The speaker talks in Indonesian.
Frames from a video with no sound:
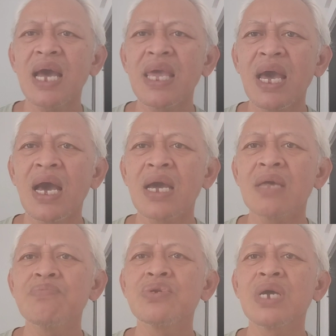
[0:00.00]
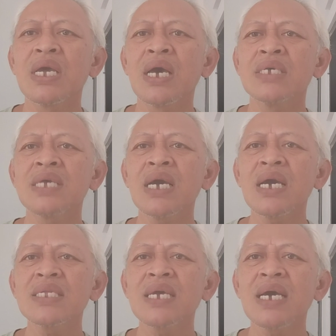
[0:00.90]
kaya akan budaya
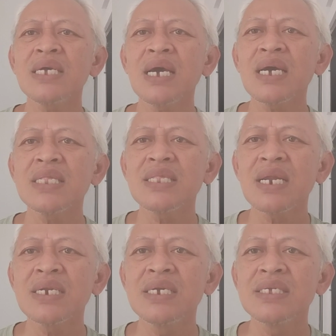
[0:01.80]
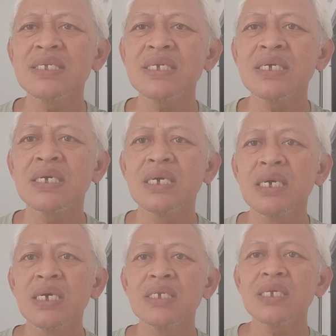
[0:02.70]
sangat kaya akan tradisi
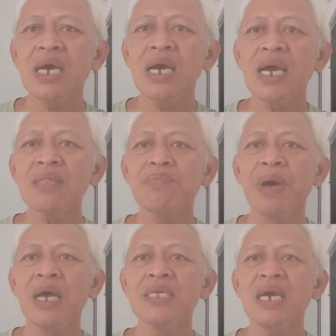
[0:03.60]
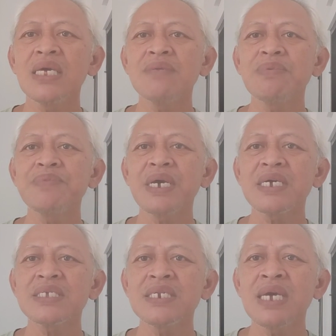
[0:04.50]
sangat banyak yang mempunyai
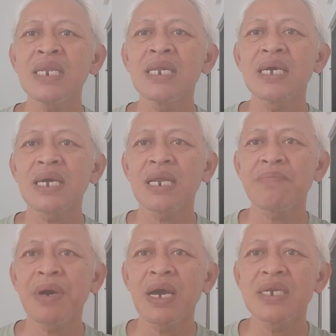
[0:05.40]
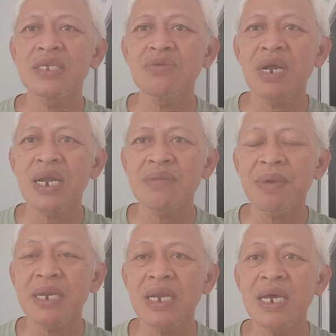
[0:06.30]
kesenian kenapa nggak ditularkan
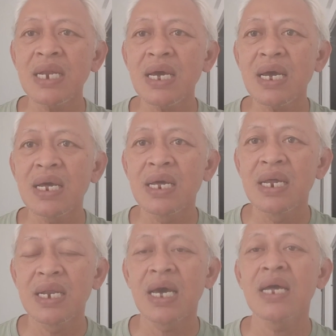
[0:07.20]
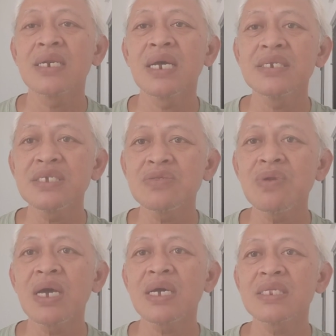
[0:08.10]
pada anak-anak nah dari
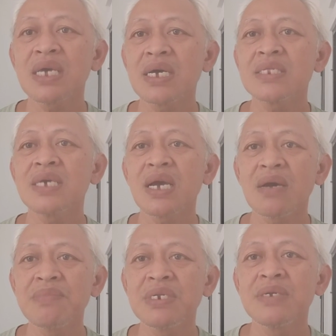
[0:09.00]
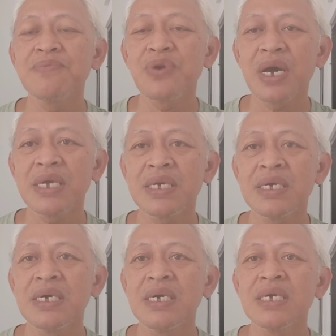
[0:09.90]
situlah kerja-kerja kami dimulai
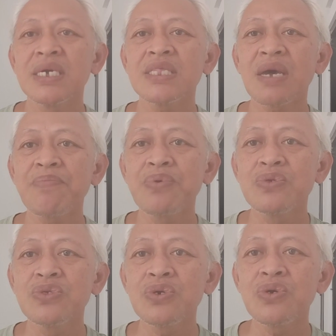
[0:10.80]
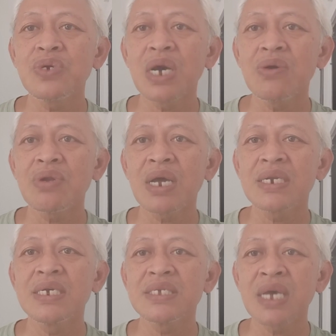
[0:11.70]
kita bujuk orang-orang
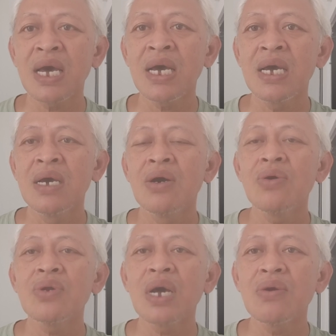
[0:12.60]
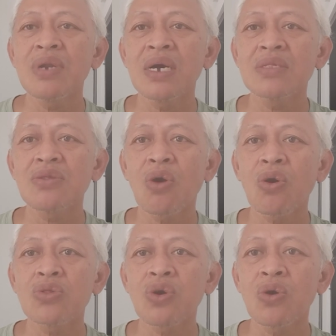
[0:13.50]
desa orang-orang
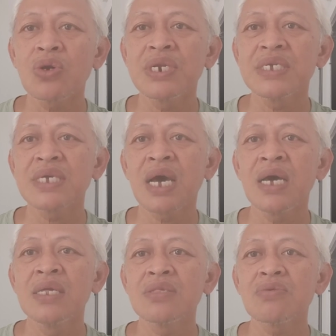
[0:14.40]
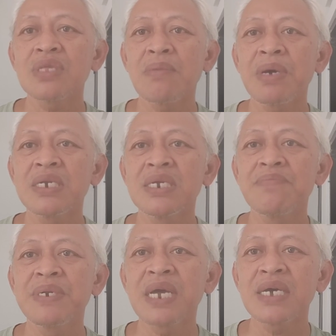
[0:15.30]
tokoh-tokoh desa terutama di
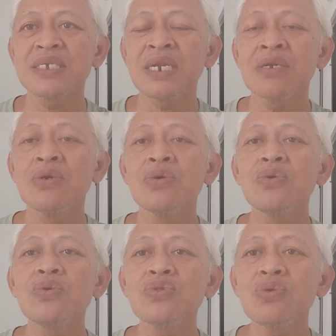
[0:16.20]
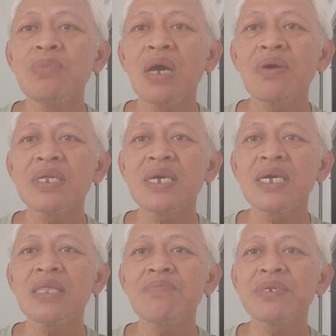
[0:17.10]
bidang kesenian untuk melakukan
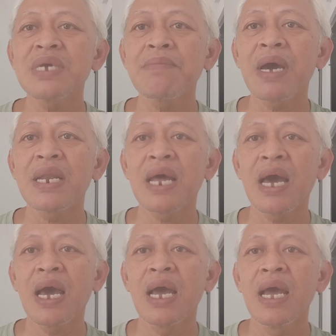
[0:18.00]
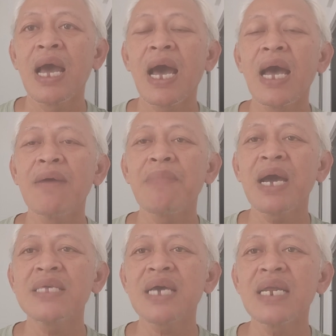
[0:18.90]
kegiatan bersama anak
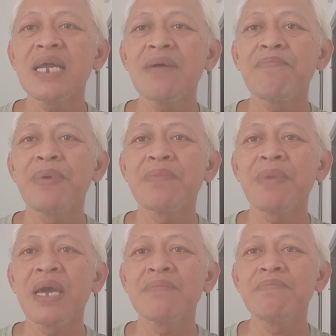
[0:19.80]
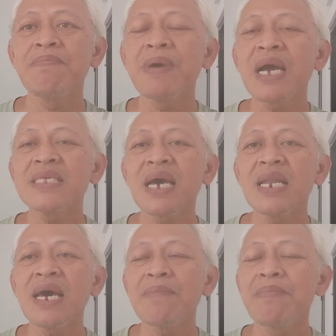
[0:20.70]
mengajak anak bermain, mengajak
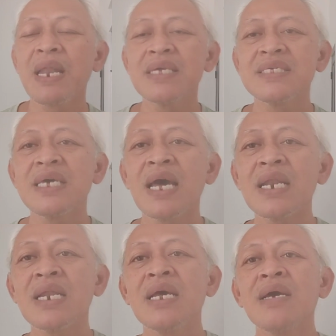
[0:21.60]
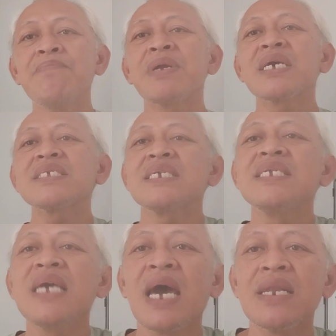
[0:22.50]
anak belajar
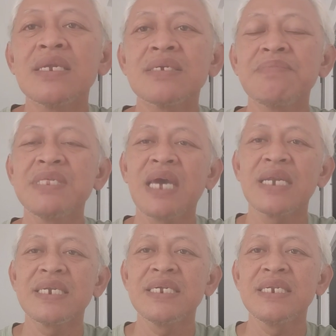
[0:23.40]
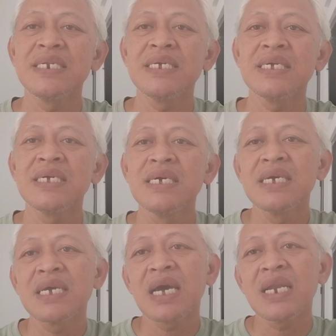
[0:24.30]
berkesenian semenjak dini.
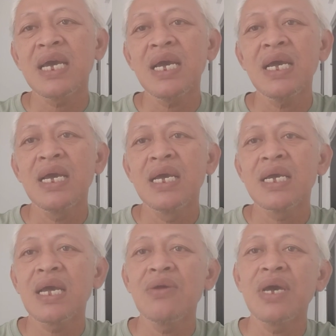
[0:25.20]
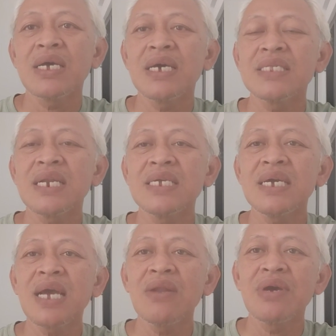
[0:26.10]
Karena kalau nggak
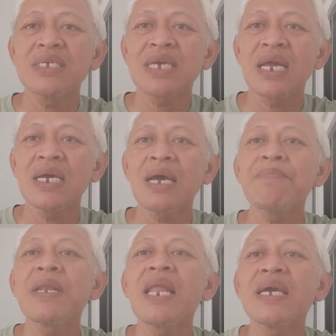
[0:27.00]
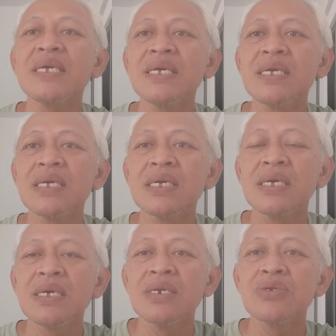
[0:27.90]
istilahnya kalau nggak sekarang kapan lagi?
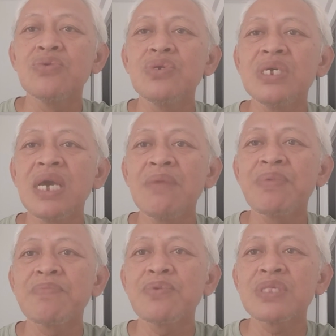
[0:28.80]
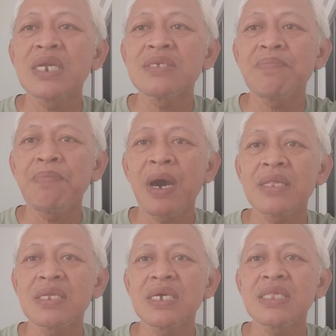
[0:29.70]
Dunia berputar
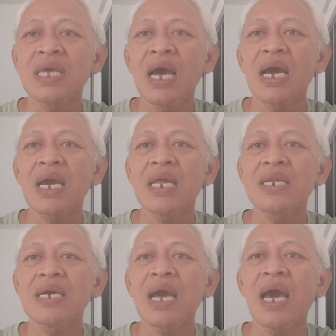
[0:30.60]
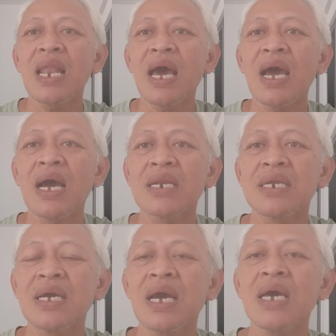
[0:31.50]
cepat, kita akan kalah
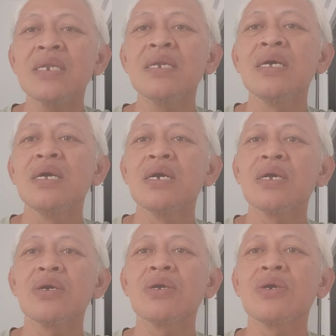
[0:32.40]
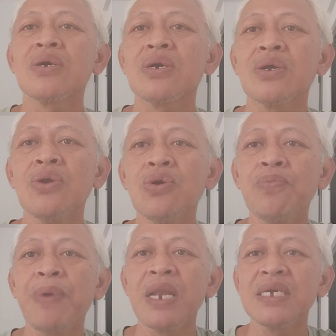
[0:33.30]
dengan
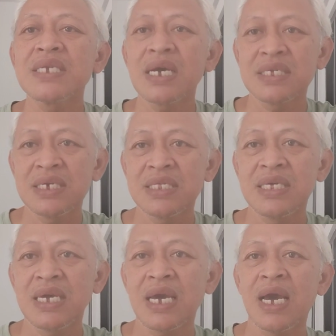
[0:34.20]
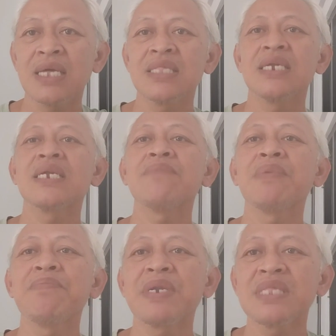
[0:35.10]
globalisasi jika tidak
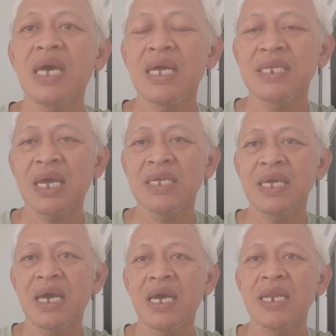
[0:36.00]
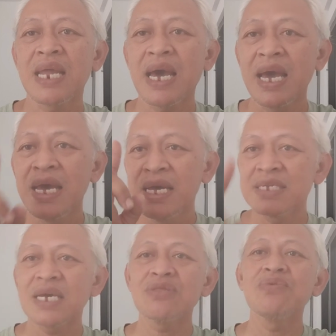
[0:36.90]
mempertahankannya. Nah,
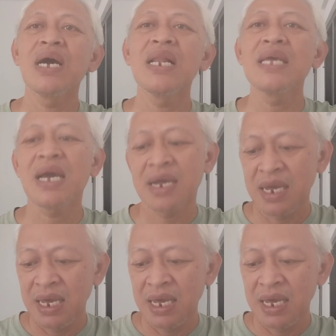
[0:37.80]
satu hal yang